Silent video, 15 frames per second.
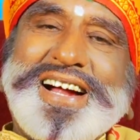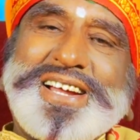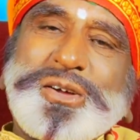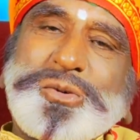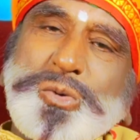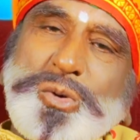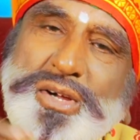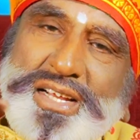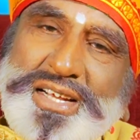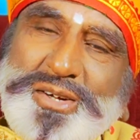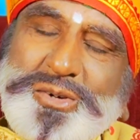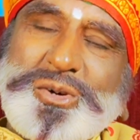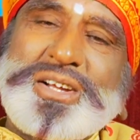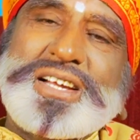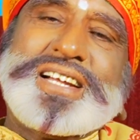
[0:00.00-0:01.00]
ஆனால்
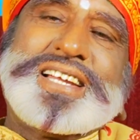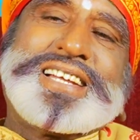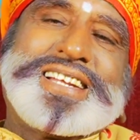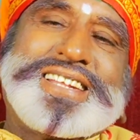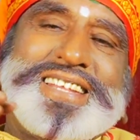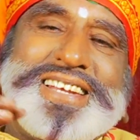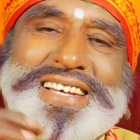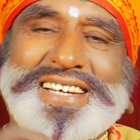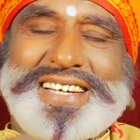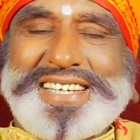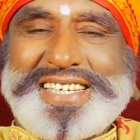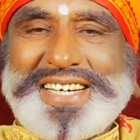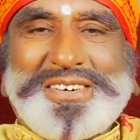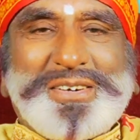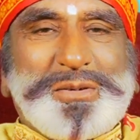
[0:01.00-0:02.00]
கோயிலை கொள்ளையடிக்கிறதுல
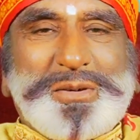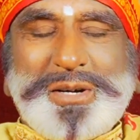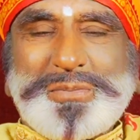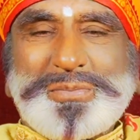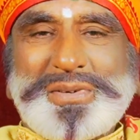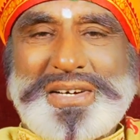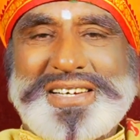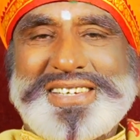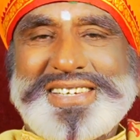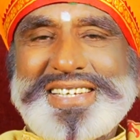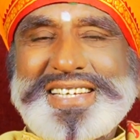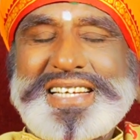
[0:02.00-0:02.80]
கவனமாக இருப்பான்